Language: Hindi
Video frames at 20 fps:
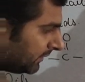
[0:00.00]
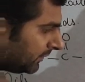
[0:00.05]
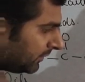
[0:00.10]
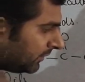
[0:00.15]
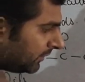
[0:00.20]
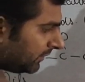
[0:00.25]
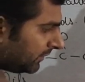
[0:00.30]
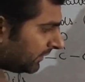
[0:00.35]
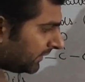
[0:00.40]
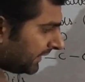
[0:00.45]

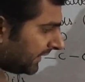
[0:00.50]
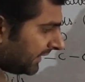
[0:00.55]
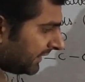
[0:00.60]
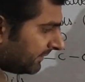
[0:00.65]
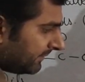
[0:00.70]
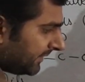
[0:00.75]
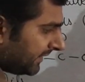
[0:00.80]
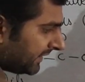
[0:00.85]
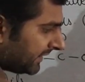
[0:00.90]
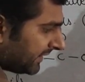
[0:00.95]
और
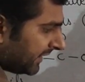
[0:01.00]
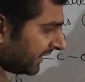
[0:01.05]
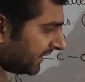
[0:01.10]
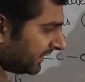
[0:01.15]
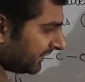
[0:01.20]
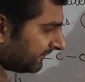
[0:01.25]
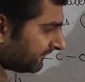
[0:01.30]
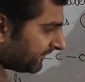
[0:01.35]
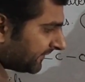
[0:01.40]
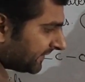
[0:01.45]
इनमें क्या
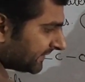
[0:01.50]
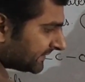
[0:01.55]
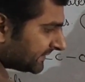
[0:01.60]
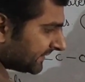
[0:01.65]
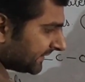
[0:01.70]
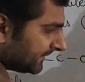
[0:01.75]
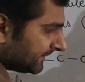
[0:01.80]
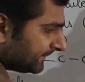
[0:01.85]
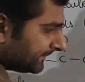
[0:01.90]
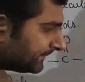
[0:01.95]

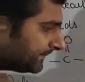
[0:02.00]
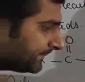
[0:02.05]
डिफरेंस है